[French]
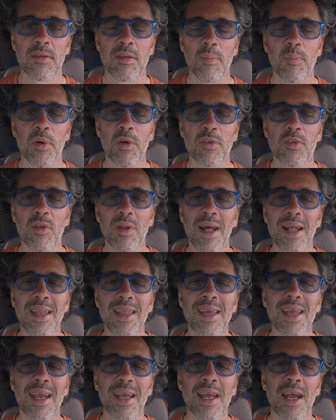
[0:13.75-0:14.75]
c'est pas sur la
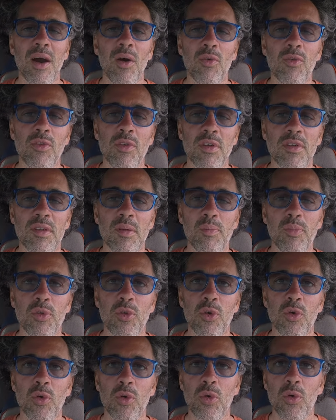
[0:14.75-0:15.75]
ligne à gaz, là, c'est
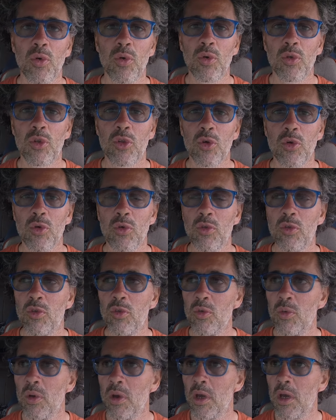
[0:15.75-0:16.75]
plutôt autour
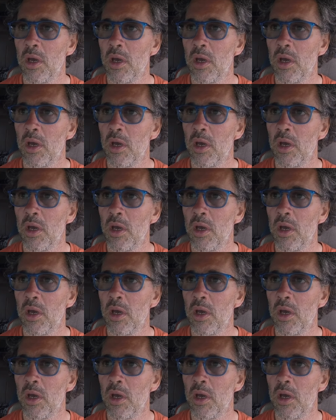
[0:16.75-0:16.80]
du,